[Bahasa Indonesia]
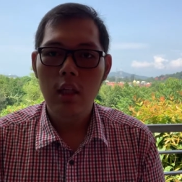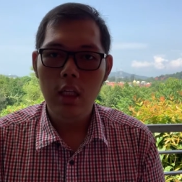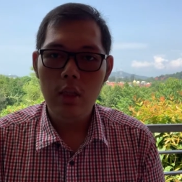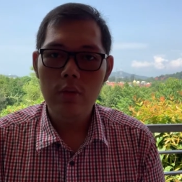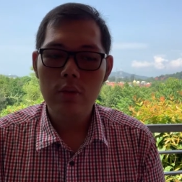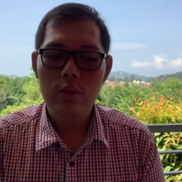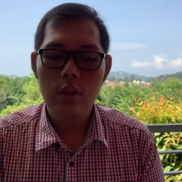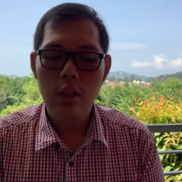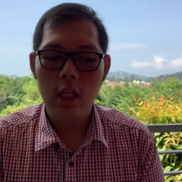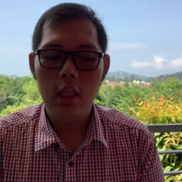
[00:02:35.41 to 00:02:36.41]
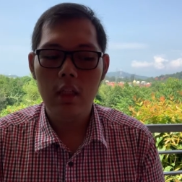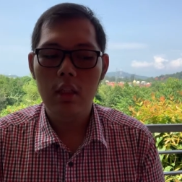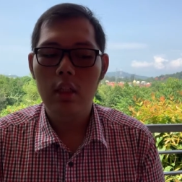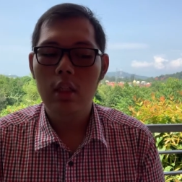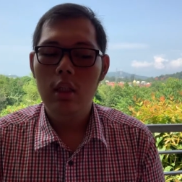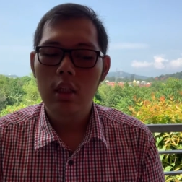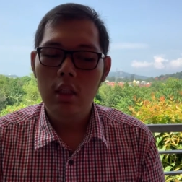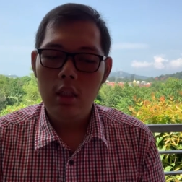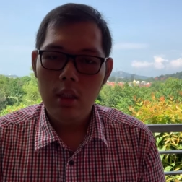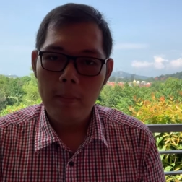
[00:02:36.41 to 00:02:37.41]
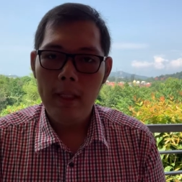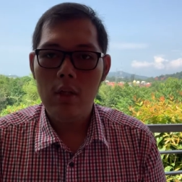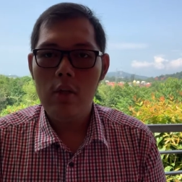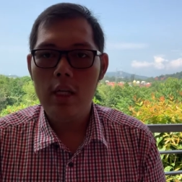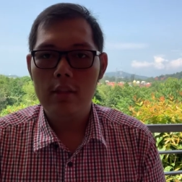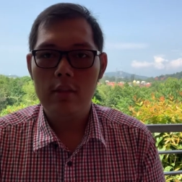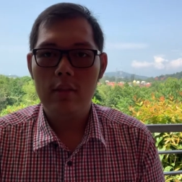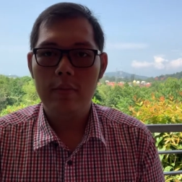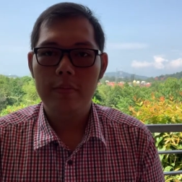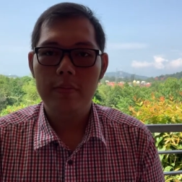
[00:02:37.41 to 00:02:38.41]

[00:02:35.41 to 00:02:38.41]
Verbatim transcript: Linux, dan Mac OS.